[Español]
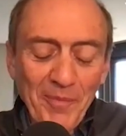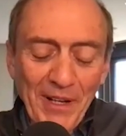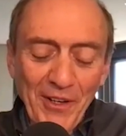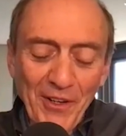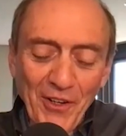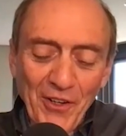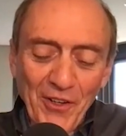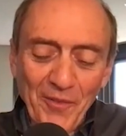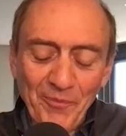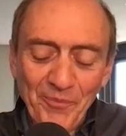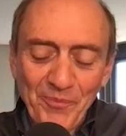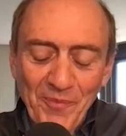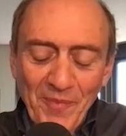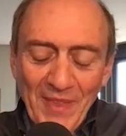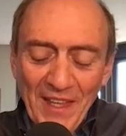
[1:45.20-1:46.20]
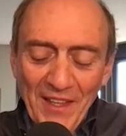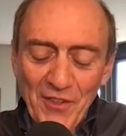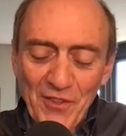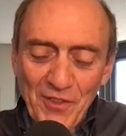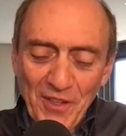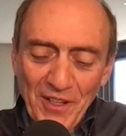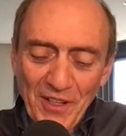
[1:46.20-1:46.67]
eh, mm,
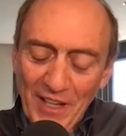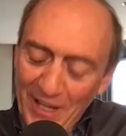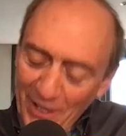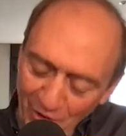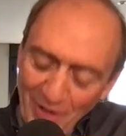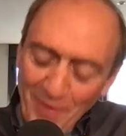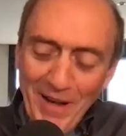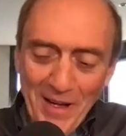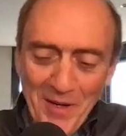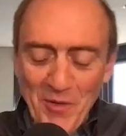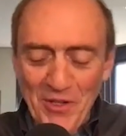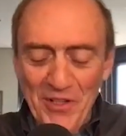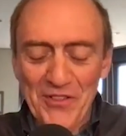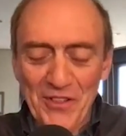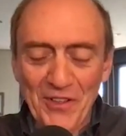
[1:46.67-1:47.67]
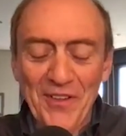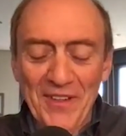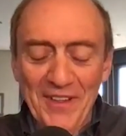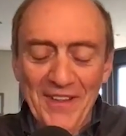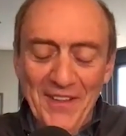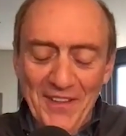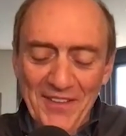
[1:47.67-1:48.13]
ahora hablaremos de eso.
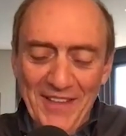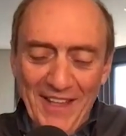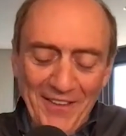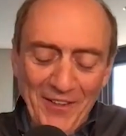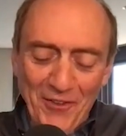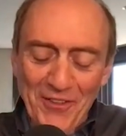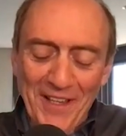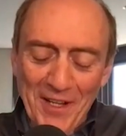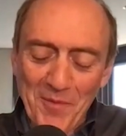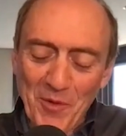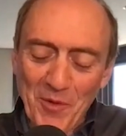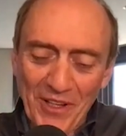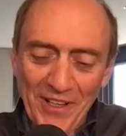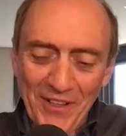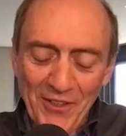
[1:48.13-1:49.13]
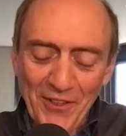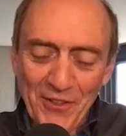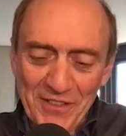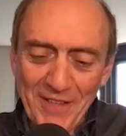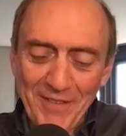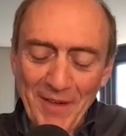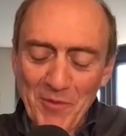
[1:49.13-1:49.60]
Ya te contaré porque yo
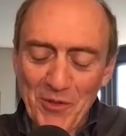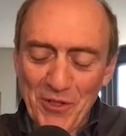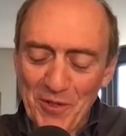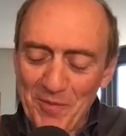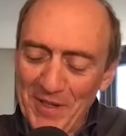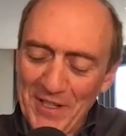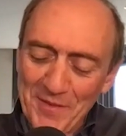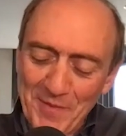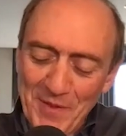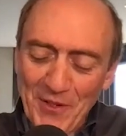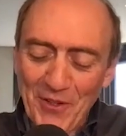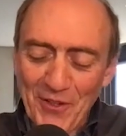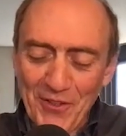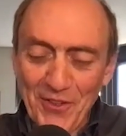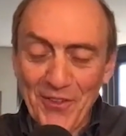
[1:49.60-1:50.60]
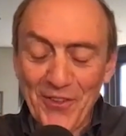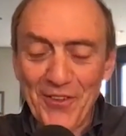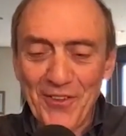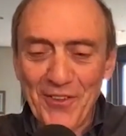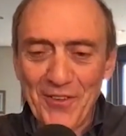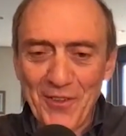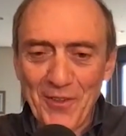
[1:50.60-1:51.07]
estaba en Motorpress, pero
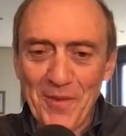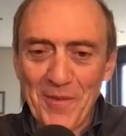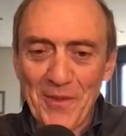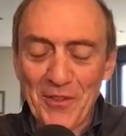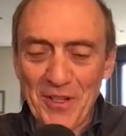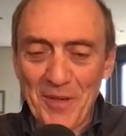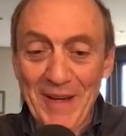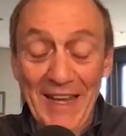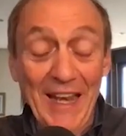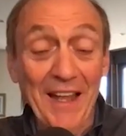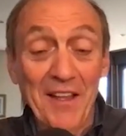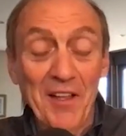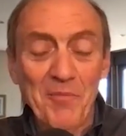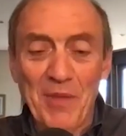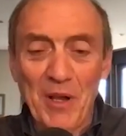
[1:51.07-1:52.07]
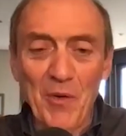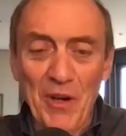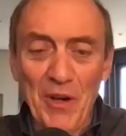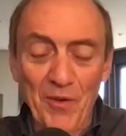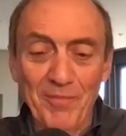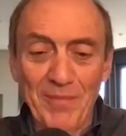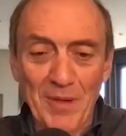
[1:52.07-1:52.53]
no lo viví de otra manera. Pero
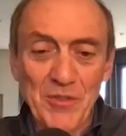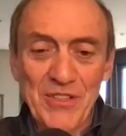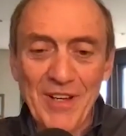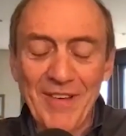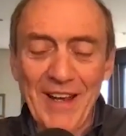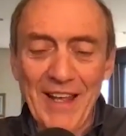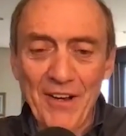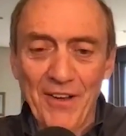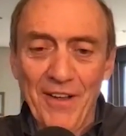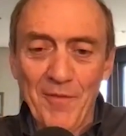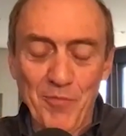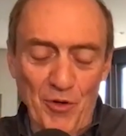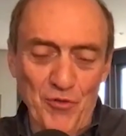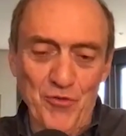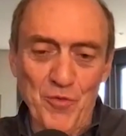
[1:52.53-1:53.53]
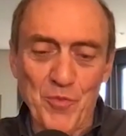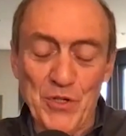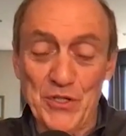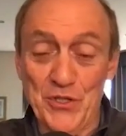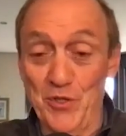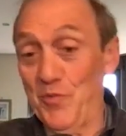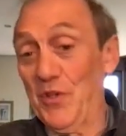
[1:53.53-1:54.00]
bueno, vamos a hablar, por
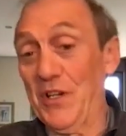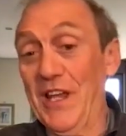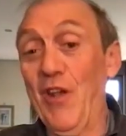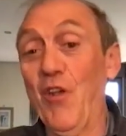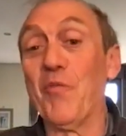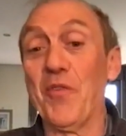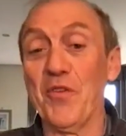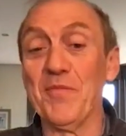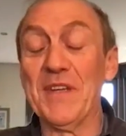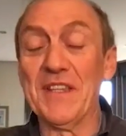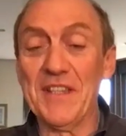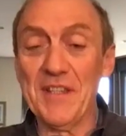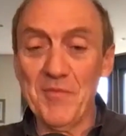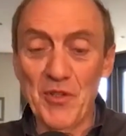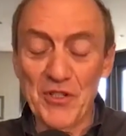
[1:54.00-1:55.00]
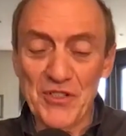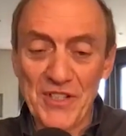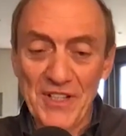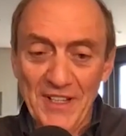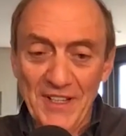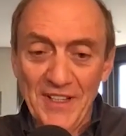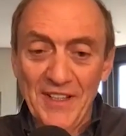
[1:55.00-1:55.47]
supuesto, porque lo prometimos,
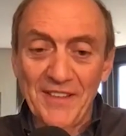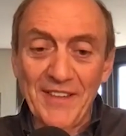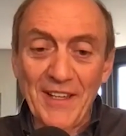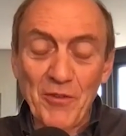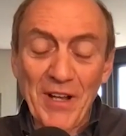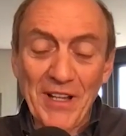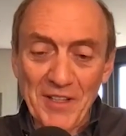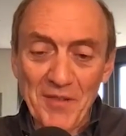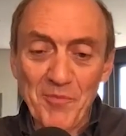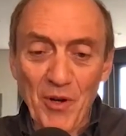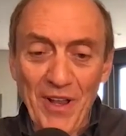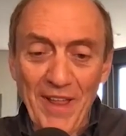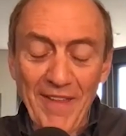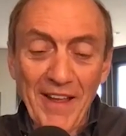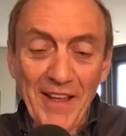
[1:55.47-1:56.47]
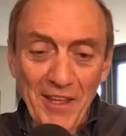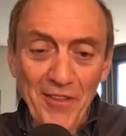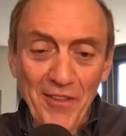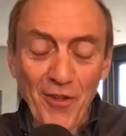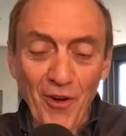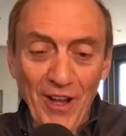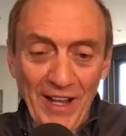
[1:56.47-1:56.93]
de una temporada que
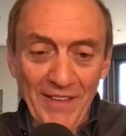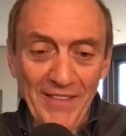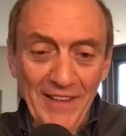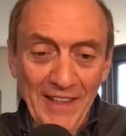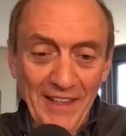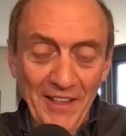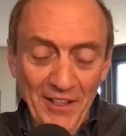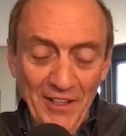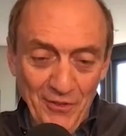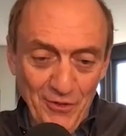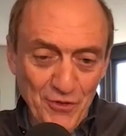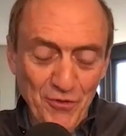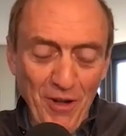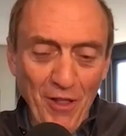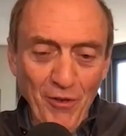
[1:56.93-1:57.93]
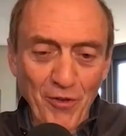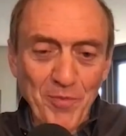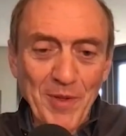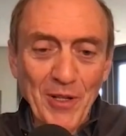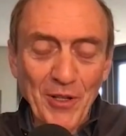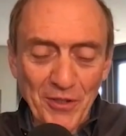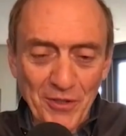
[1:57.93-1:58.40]
hizo grande no solo a dos
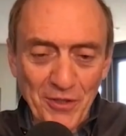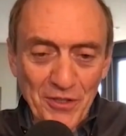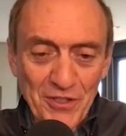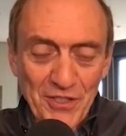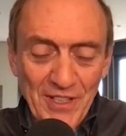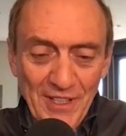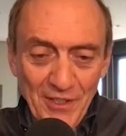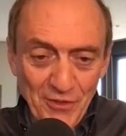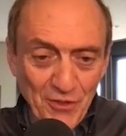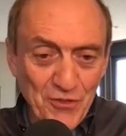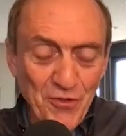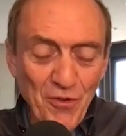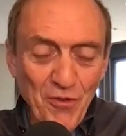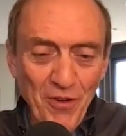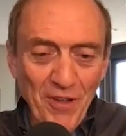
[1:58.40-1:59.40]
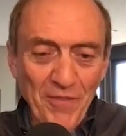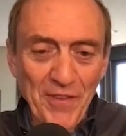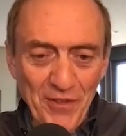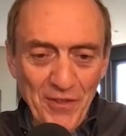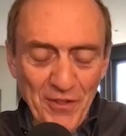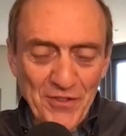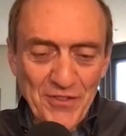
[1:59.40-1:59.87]
pilotos, no solo a una
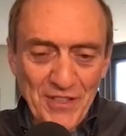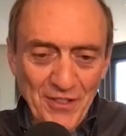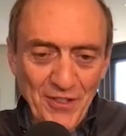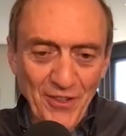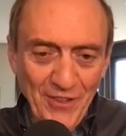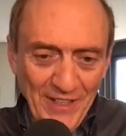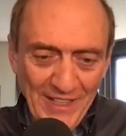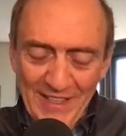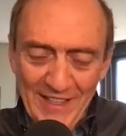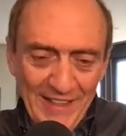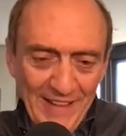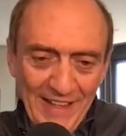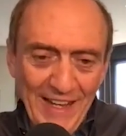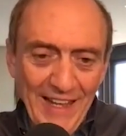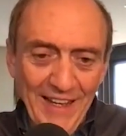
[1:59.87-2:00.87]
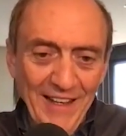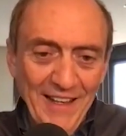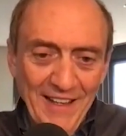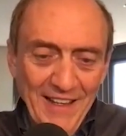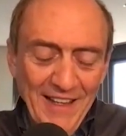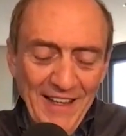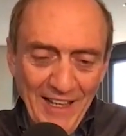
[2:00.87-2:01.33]
afición, sino en general
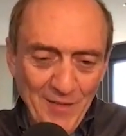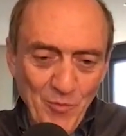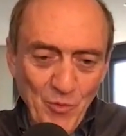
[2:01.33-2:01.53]
al